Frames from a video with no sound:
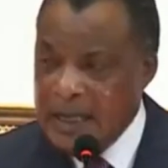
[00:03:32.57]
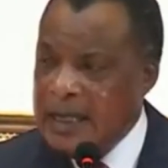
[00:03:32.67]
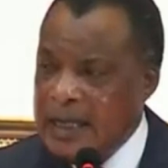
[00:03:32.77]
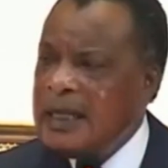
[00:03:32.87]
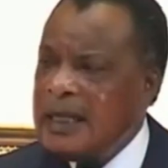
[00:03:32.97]

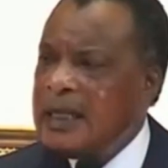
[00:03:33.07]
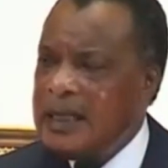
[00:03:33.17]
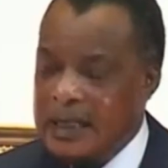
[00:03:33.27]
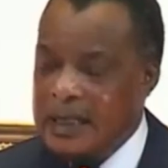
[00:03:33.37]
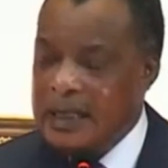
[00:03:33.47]
et
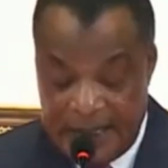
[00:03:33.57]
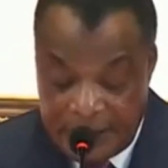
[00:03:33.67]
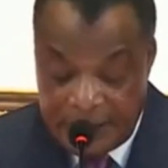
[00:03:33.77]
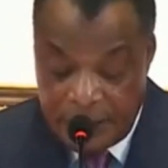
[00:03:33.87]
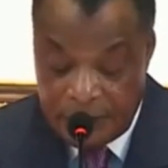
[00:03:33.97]
des
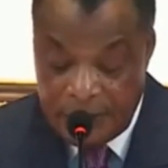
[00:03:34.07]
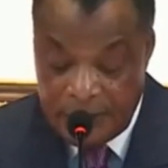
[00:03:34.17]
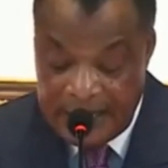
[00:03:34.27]
sanctions